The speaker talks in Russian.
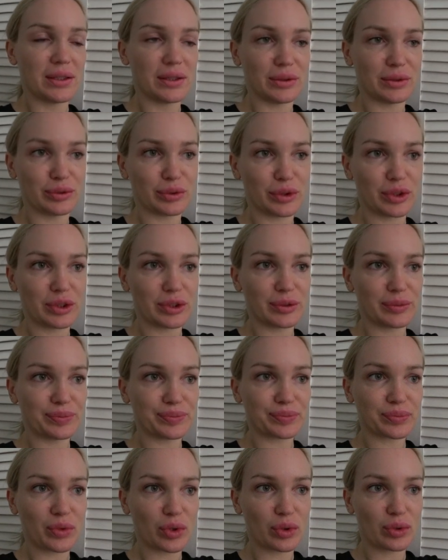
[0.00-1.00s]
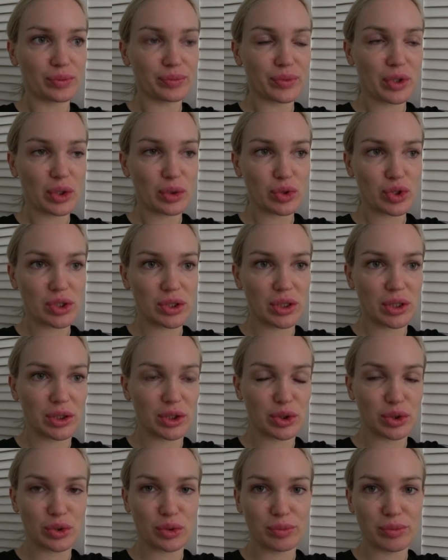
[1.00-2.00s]
Вот. Ну, я очень рада,
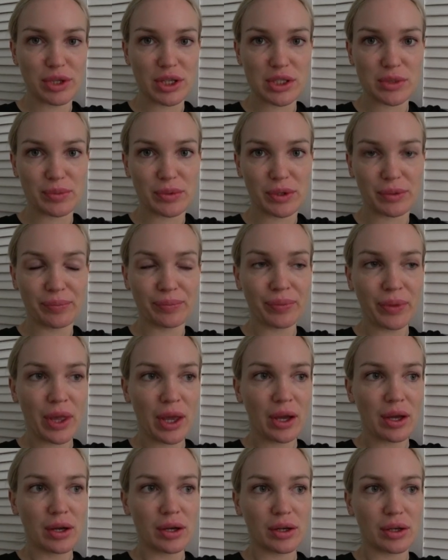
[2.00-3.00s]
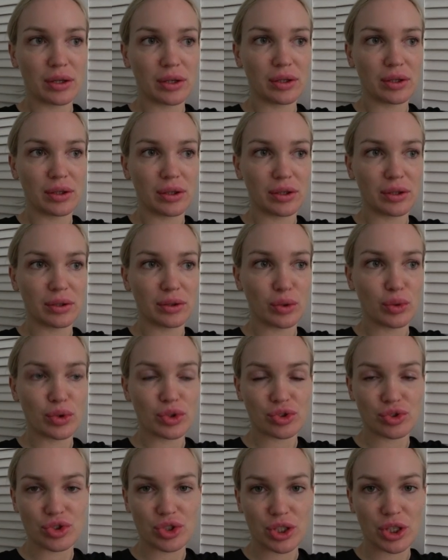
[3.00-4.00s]
что у меня теперь э,
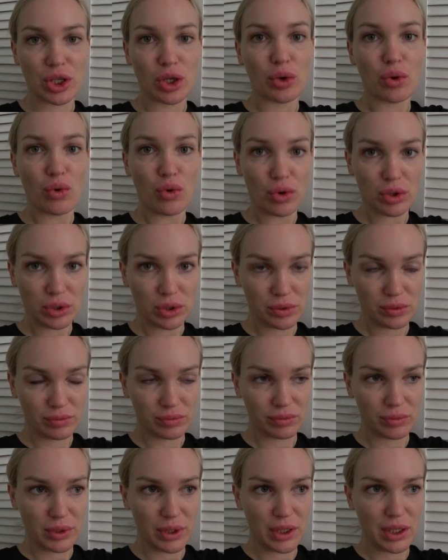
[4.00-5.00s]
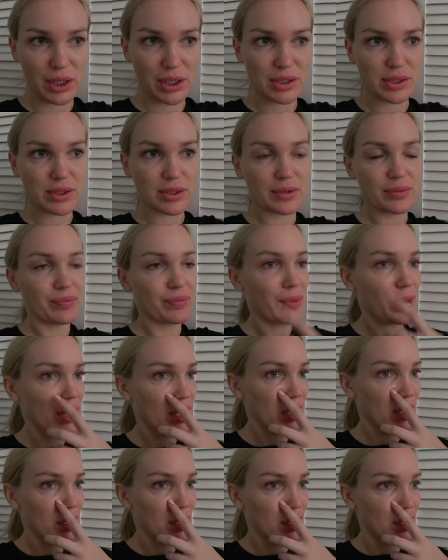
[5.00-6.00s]
кошечка и кот есть.
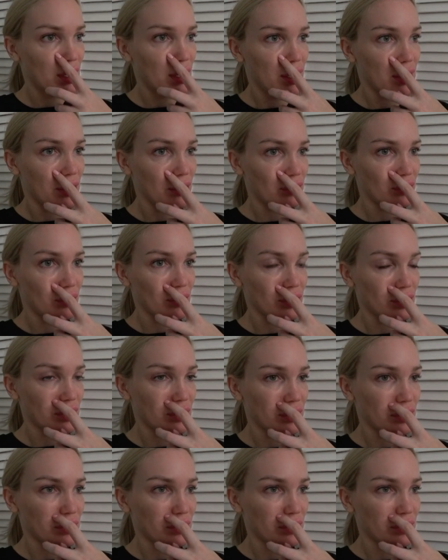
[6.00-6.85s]
Вот.